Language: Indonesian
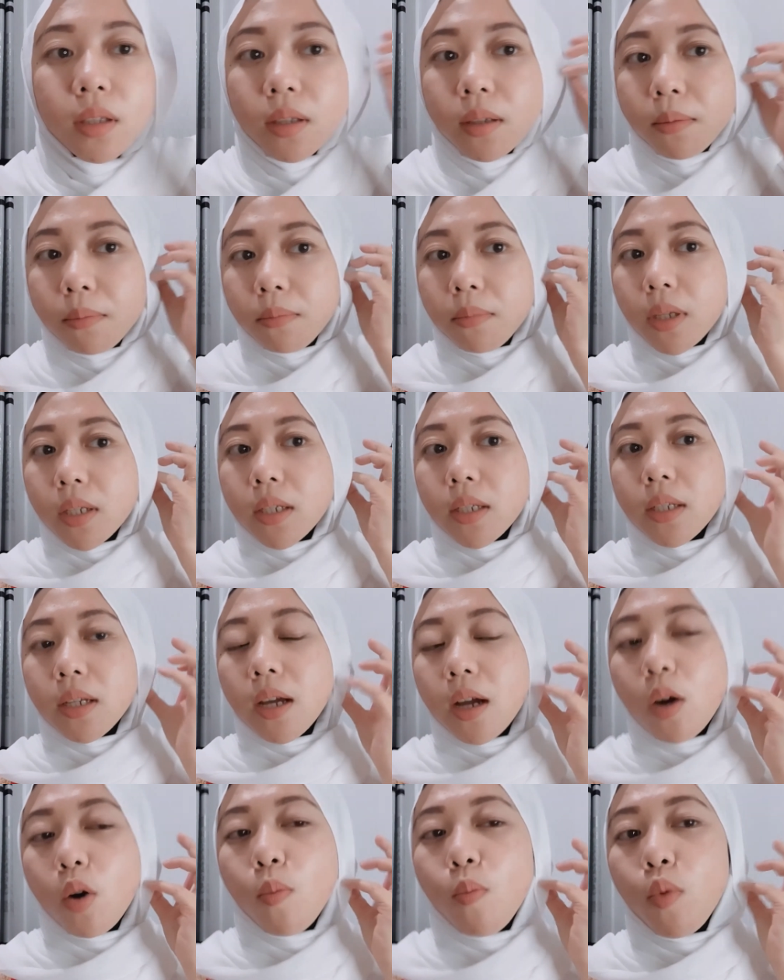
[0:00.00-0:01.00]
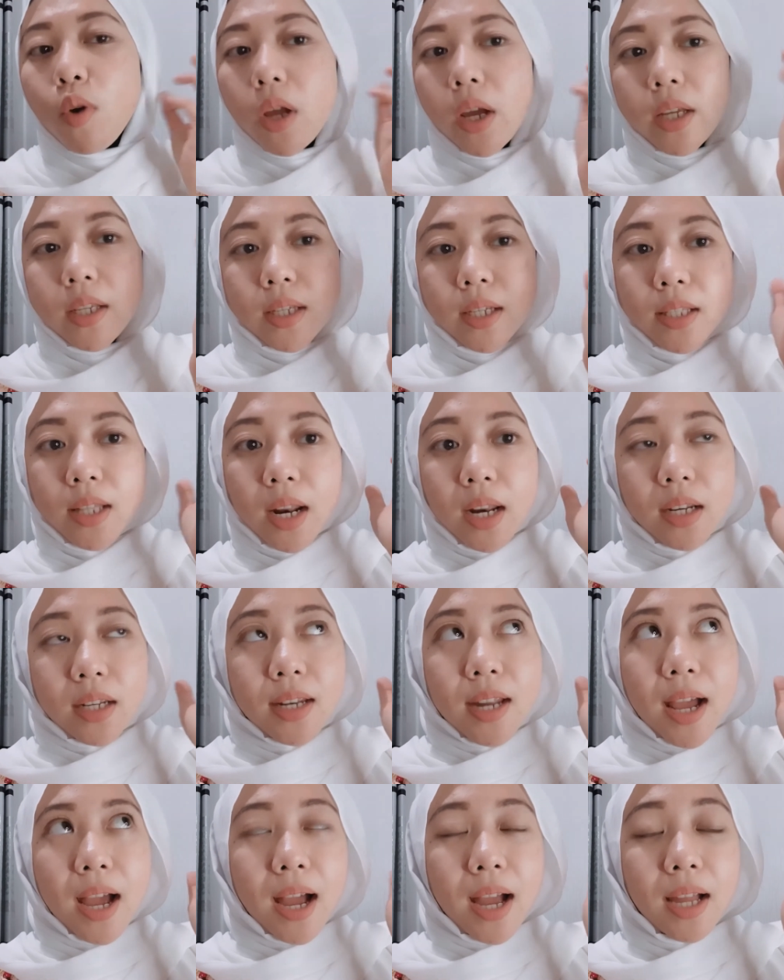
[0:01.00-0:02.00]
biasanya aku mulainya
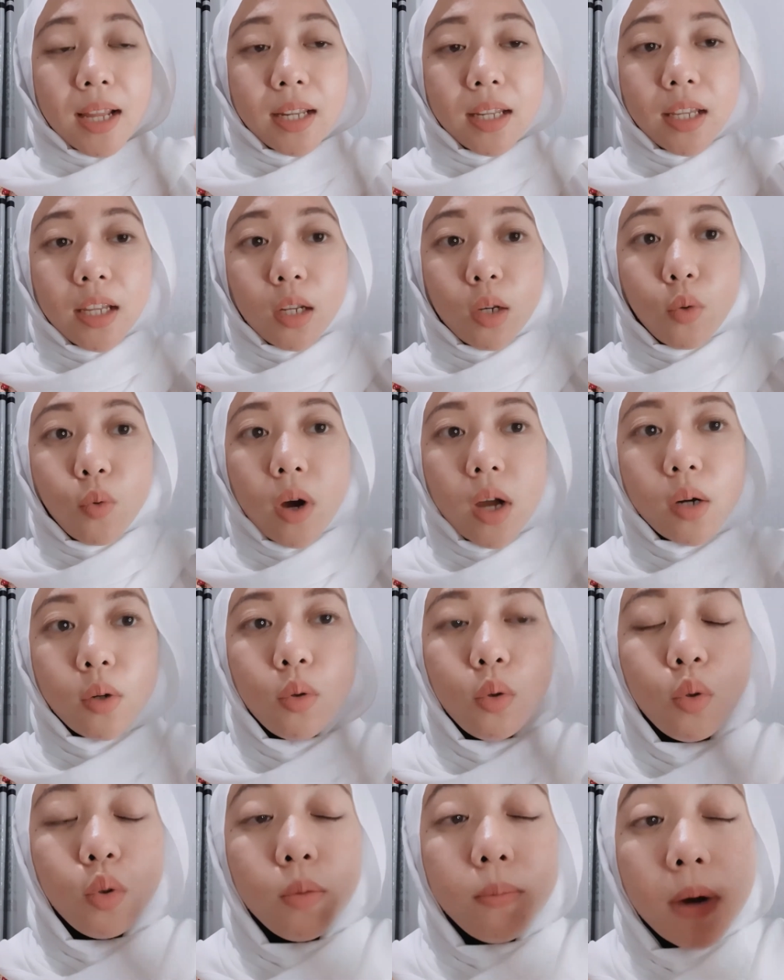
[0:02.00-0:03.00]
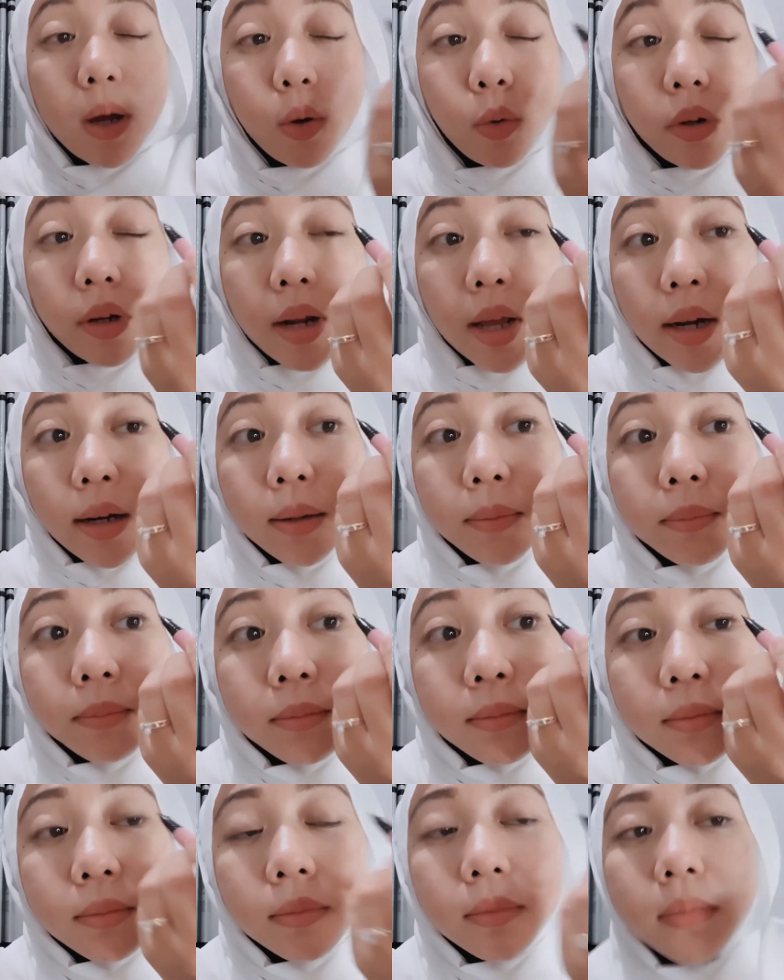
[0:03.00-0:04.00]
dari luar dulu baru ke
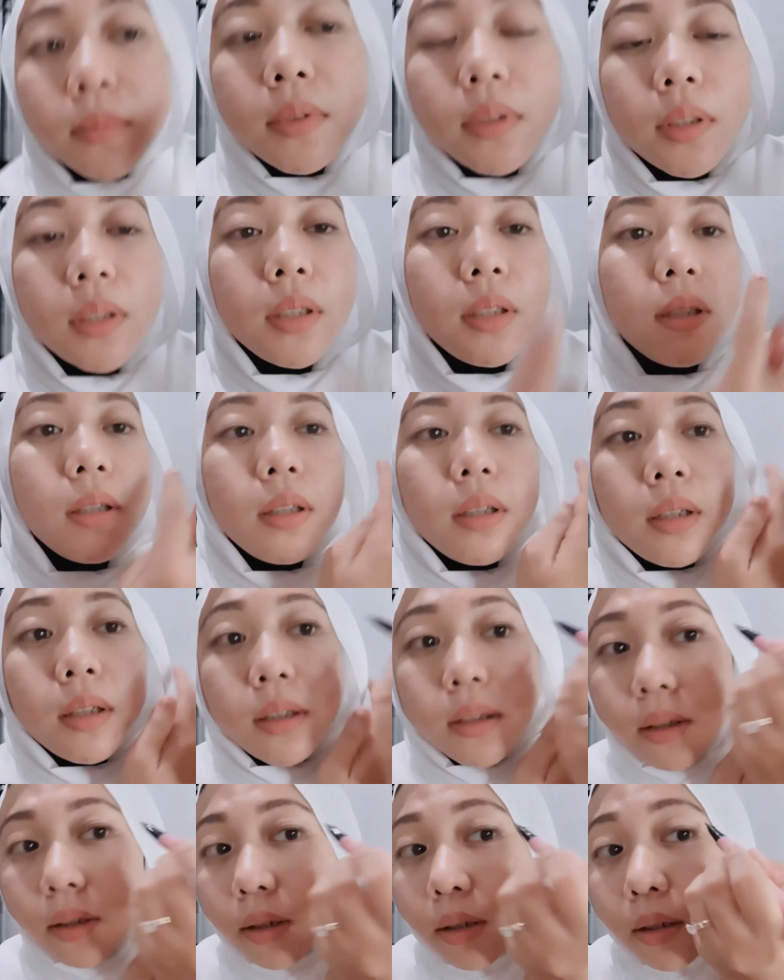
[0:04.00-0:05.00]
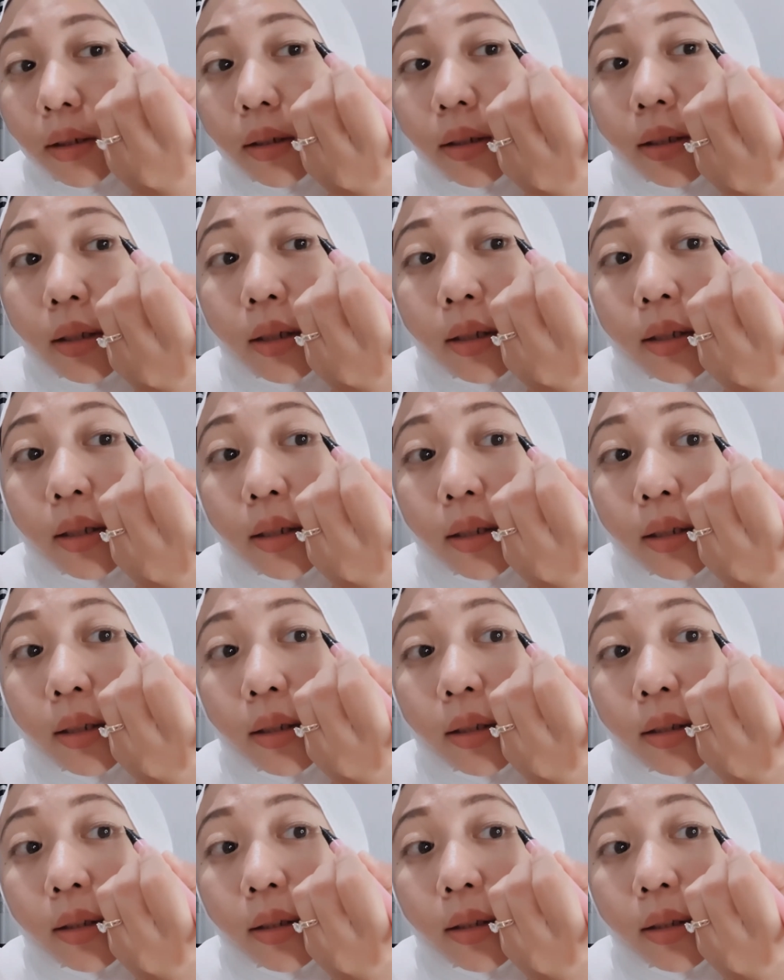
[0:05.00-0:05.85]
dalam kayak gini